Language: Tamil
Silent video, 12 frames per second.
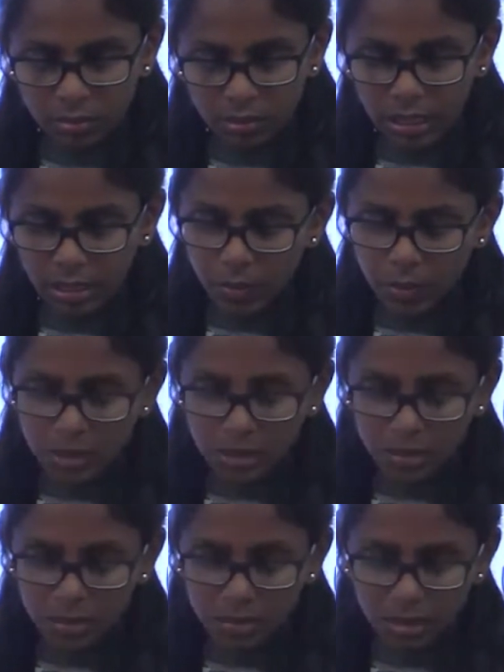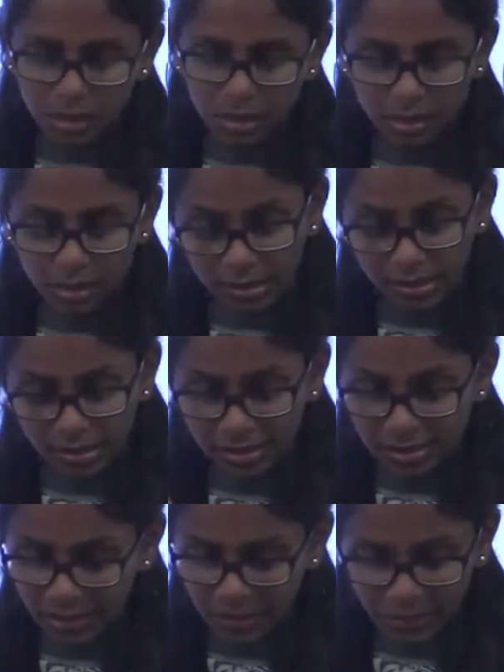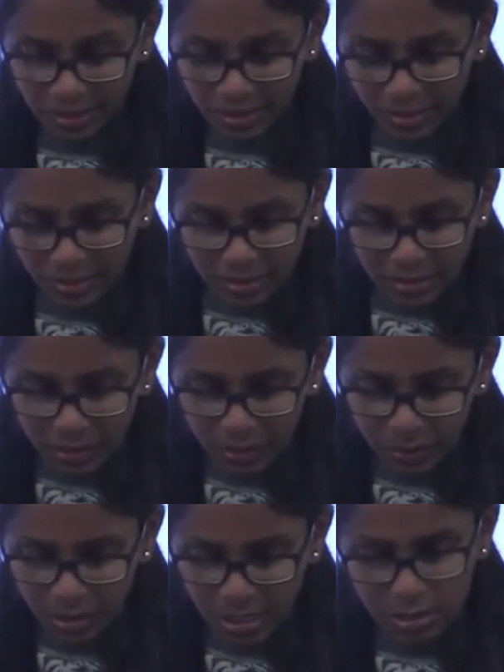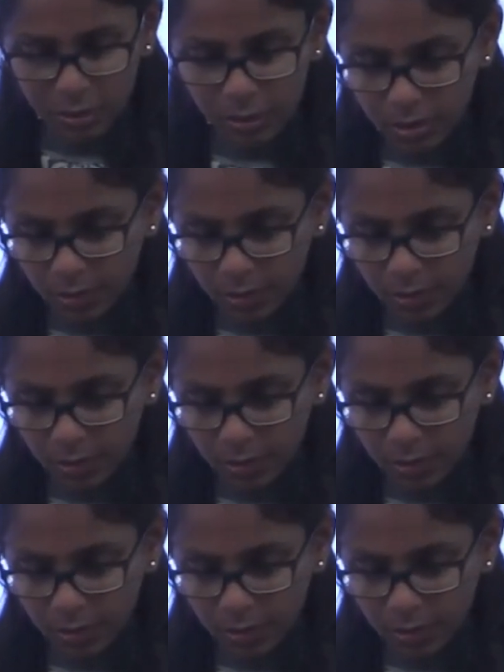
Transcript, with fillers: எந்த கொஸ்டின் சொல்றீங்கன்னு எனக்கு தெரியல சரி ஓகே ஸோ எஸ்